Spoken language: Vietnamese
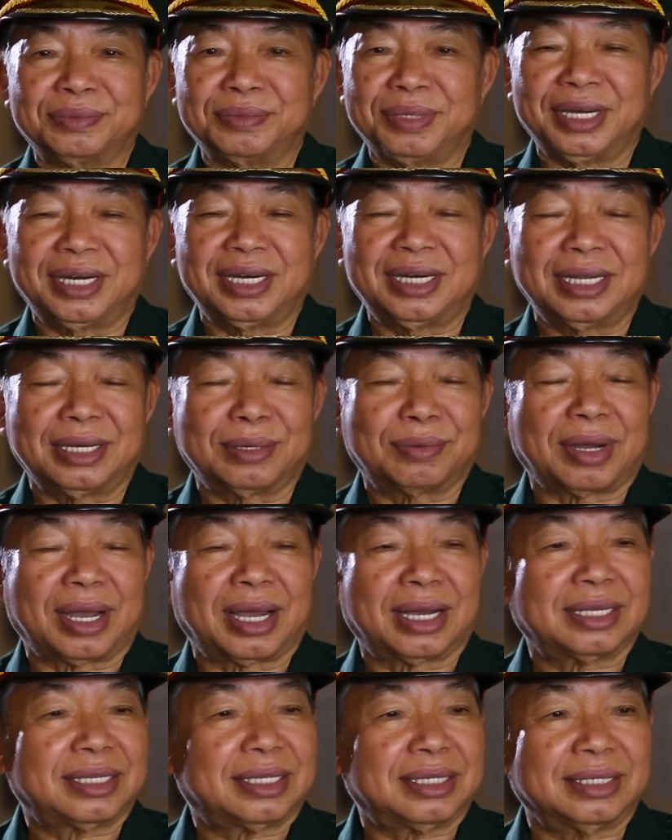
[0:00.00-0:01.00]
mình nhớ là
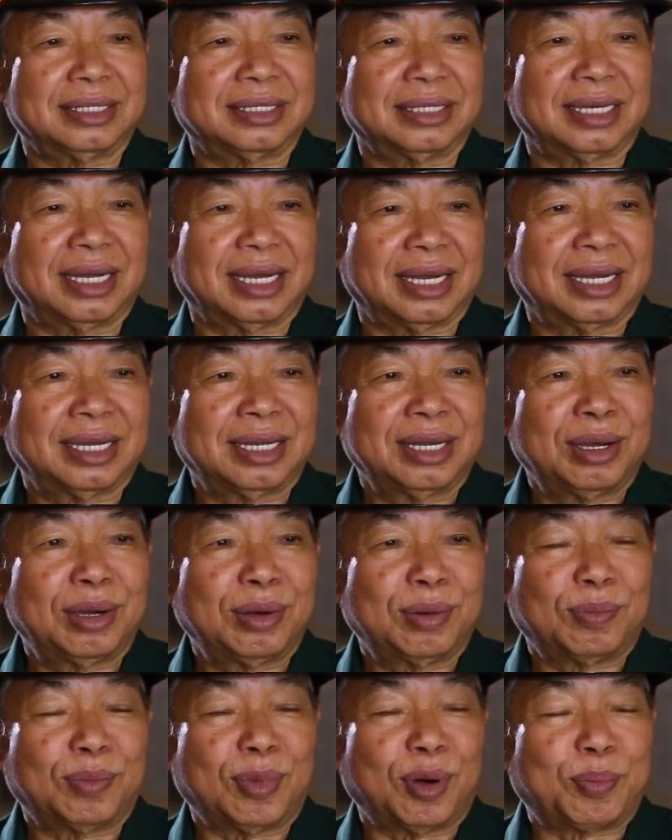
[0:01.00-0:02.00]
khoảng chừng à,
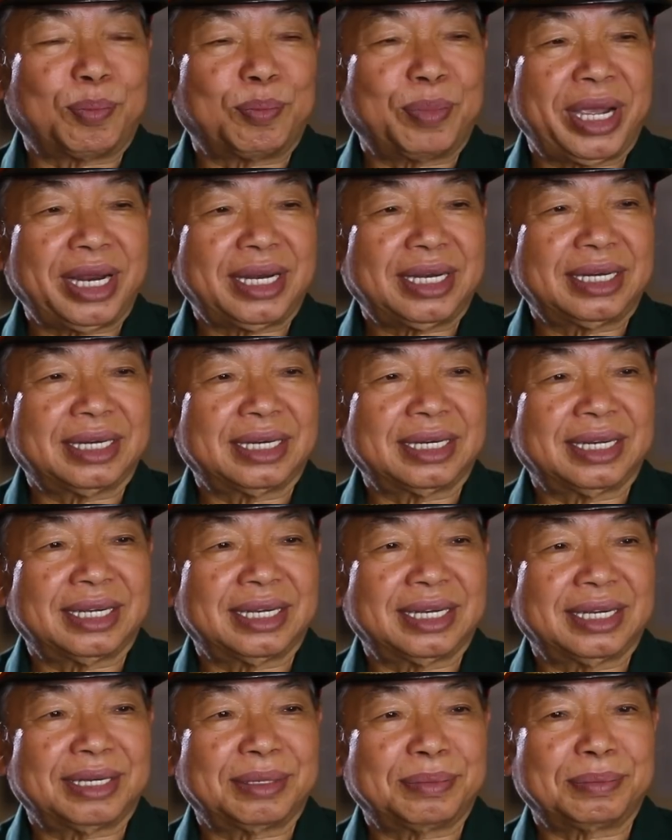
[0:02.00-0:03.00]
một mét ờ,
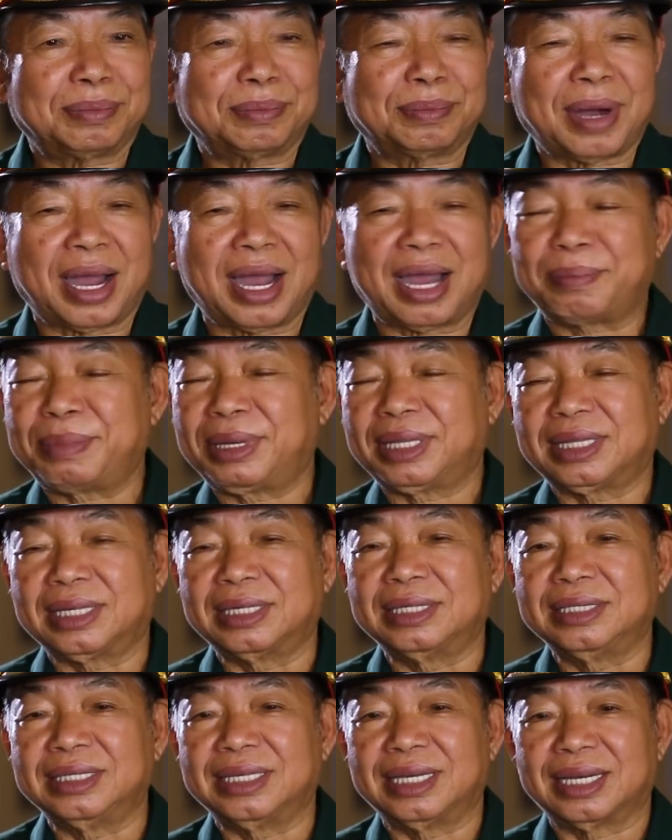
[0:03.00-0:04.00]
ba mét
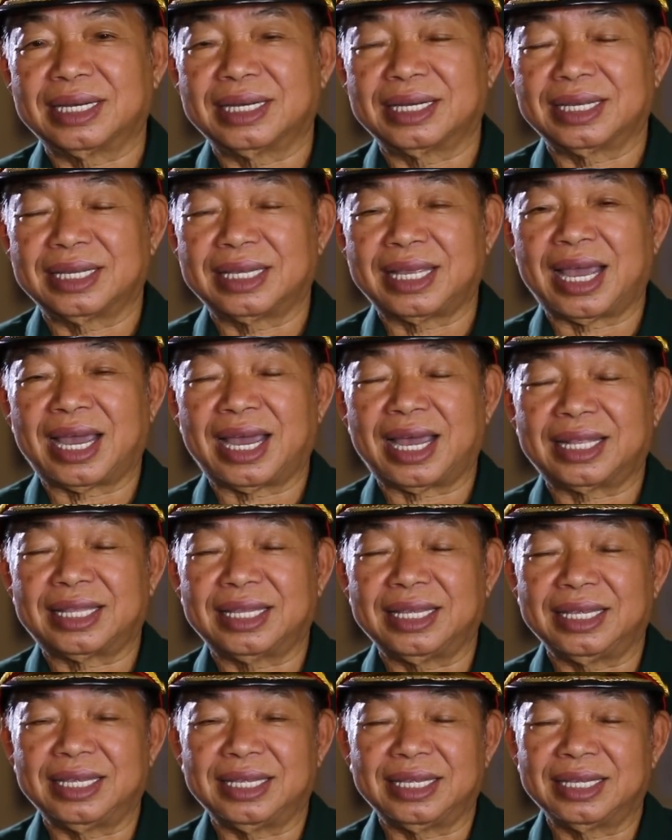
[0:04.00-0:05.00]
tư vậy da
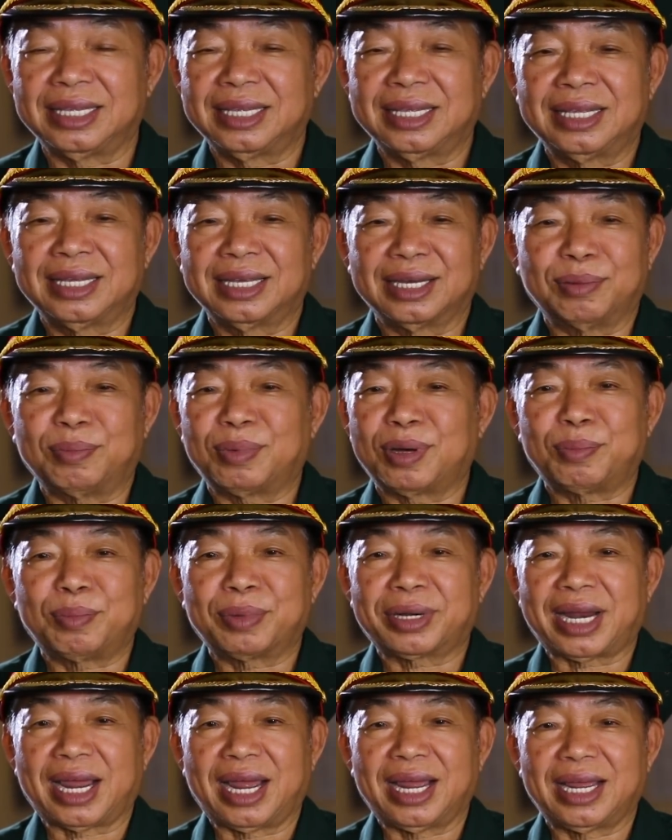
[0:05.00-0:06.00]
thì cũng
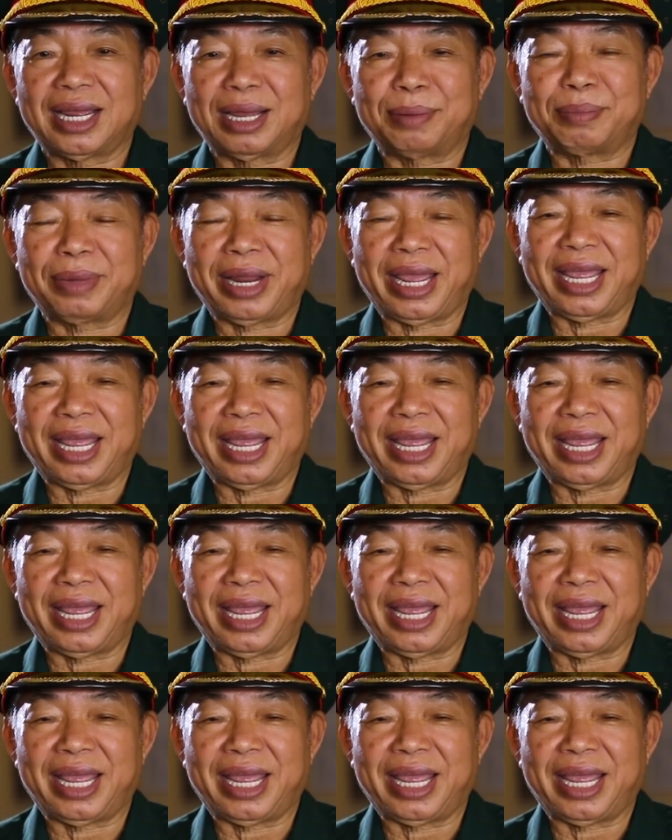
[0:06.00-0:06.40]
không có trắng ngâm